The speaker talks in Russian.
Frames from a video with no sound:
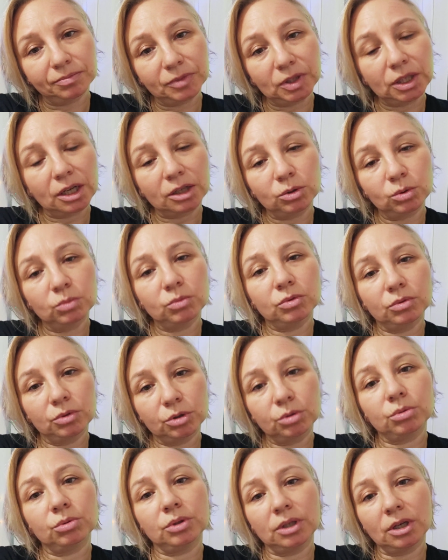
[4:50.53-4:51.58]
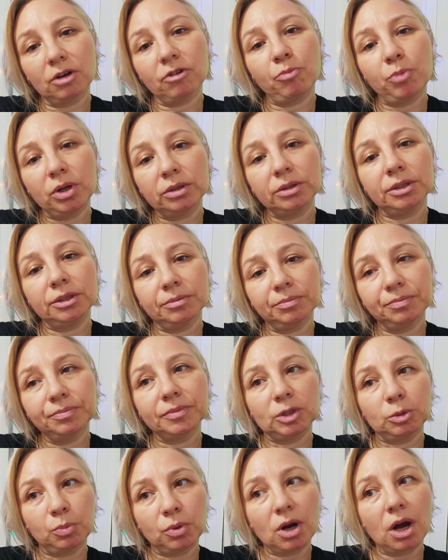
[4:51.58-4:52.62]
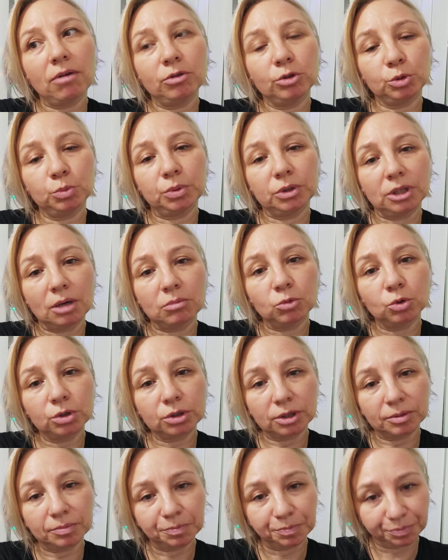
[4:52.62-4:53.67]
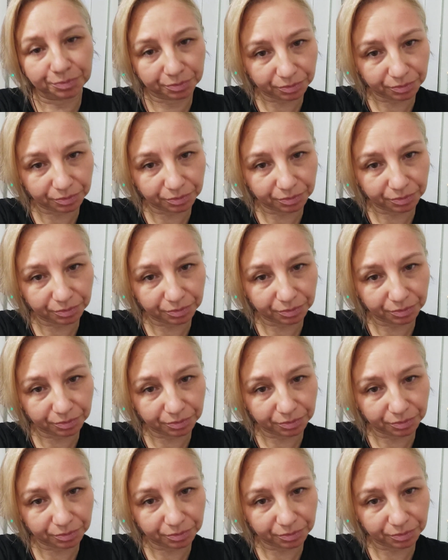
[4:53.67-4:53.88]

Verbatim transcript: Я думаю, что я вполне справлюсь, потому что